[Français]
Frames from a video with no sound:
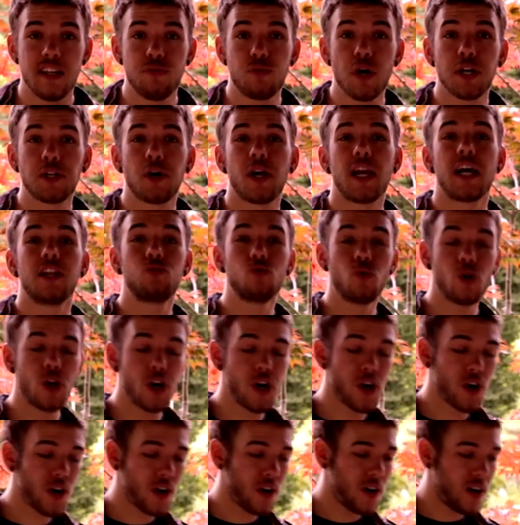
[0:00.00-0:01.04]
qui voient dans la
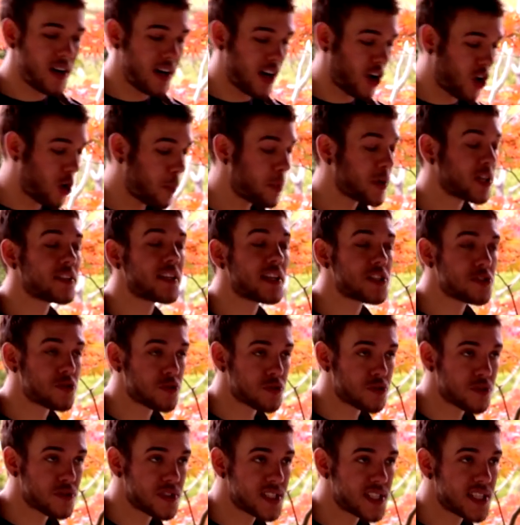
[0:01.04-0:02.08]
douleur, la
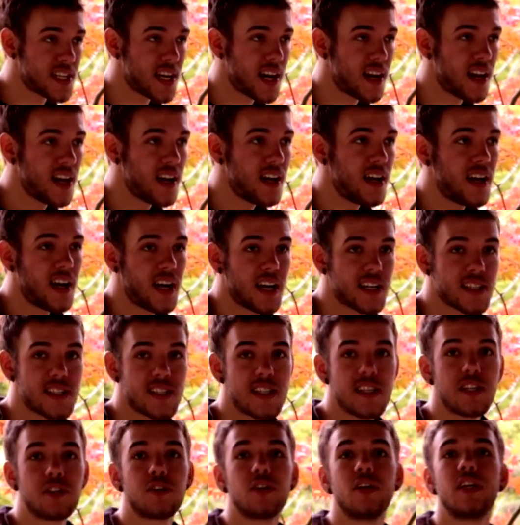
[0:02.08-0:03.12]
représentation sociale
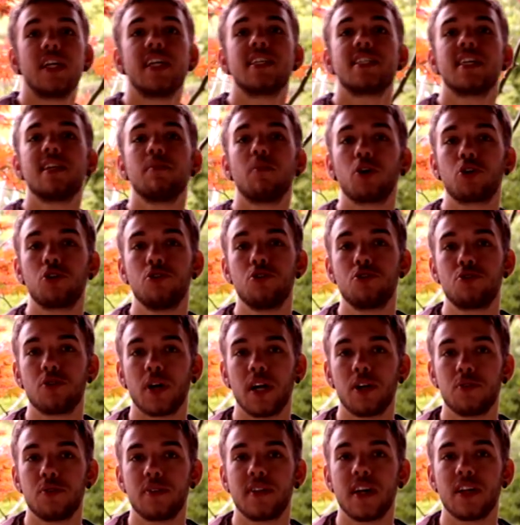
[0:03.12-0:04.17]
ainsi que les éléments
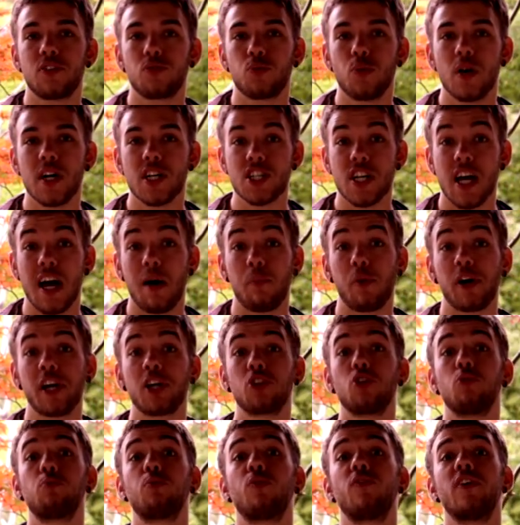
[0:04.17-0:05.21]
culturels du tatouage, un
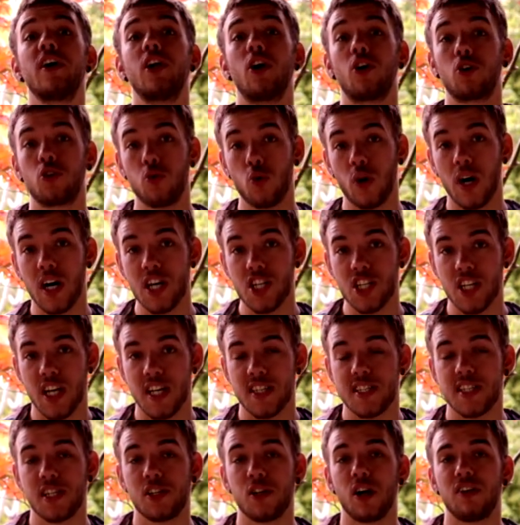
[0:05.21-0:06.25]
moyen de prouver leur courage
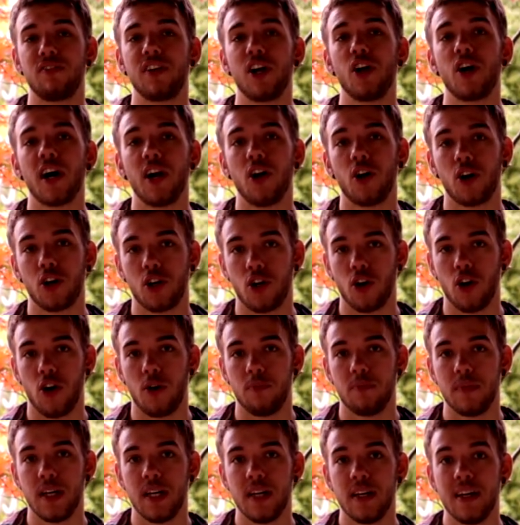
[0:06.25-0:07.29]
ainsi que leur valeur à leur
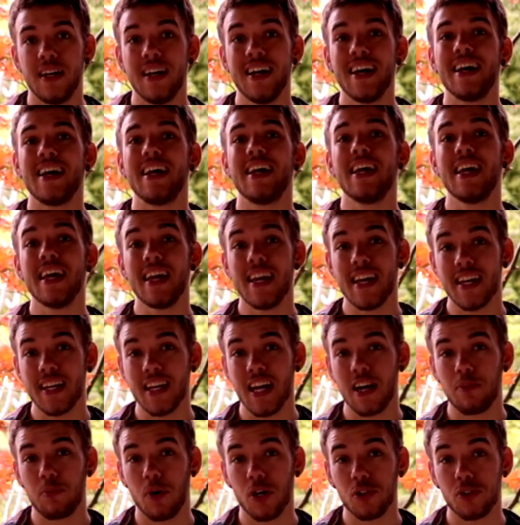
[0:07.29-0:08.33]
clan, et
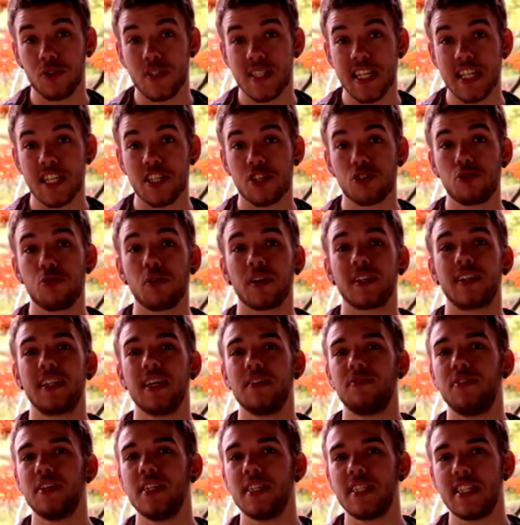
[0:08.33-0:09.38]
également de s'exclure
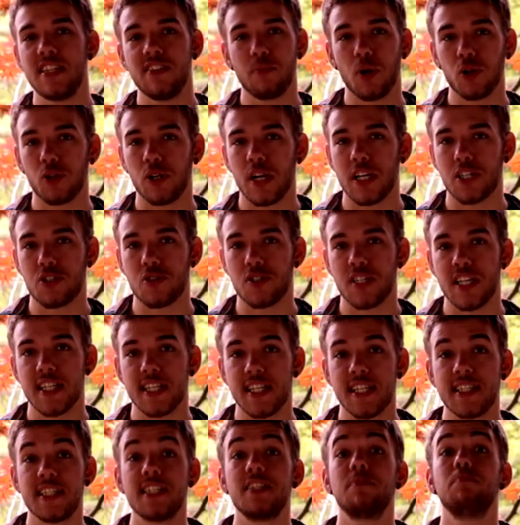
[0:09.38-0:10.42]
définitivement de la
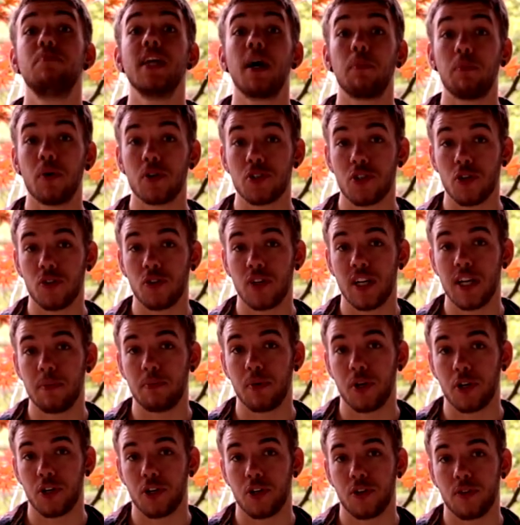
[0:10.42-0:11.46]
société dite bien-pensante de
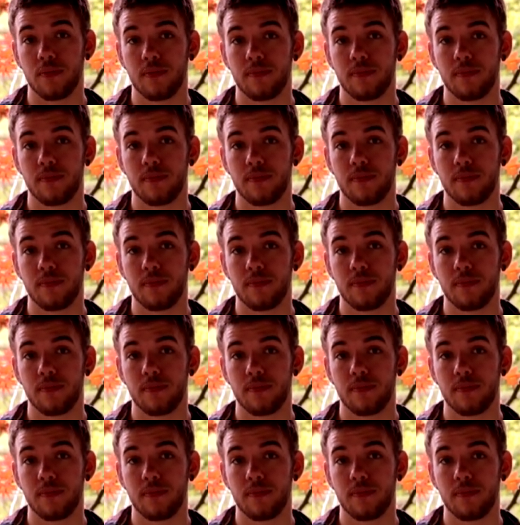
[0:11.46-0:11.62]
l'époque.